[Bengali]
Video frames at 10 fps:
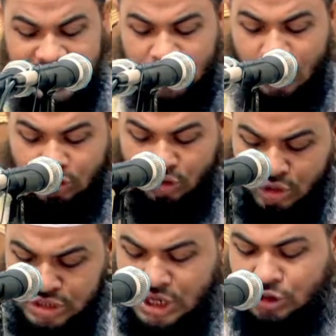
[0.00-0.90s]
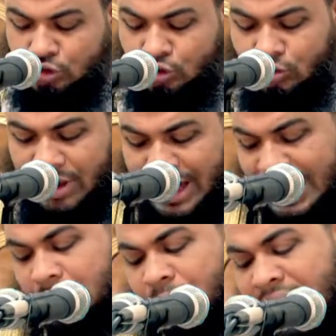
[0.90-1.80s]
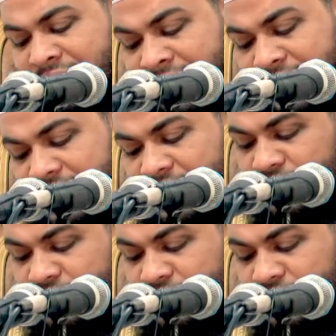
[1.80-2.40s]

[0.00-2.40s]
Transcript: এই লক্ষ্যই যেহেতু আল্লাহ পাকের